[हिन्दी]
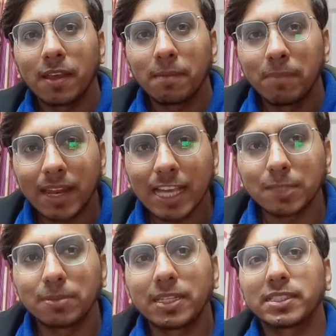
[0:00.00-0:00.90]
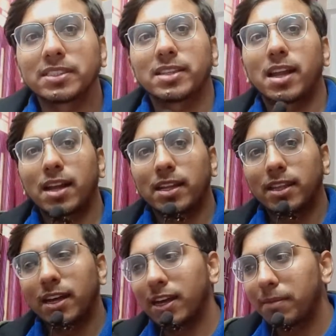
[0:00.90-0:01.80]
मेरा एक्सपीरियंस किस तरह का
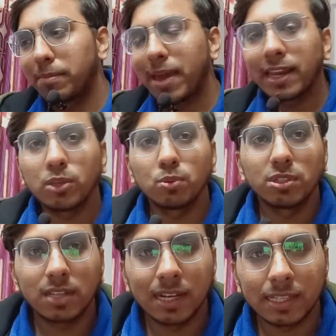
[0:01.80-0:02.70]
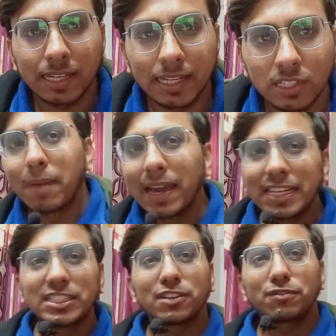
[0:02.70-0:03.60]
था मैंने क्यों स्टार्ट की टीचिंग
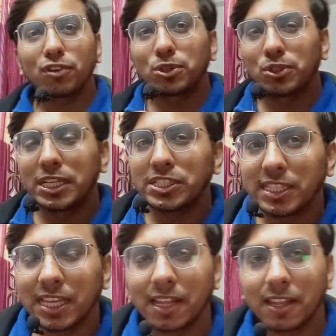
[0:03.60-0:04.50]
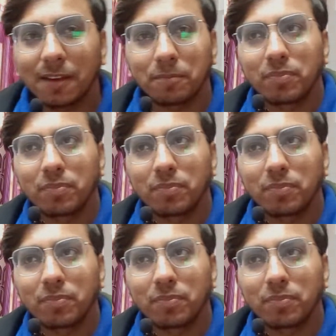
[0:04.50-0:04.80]
रीज़न फॉर टीचिंग क्या था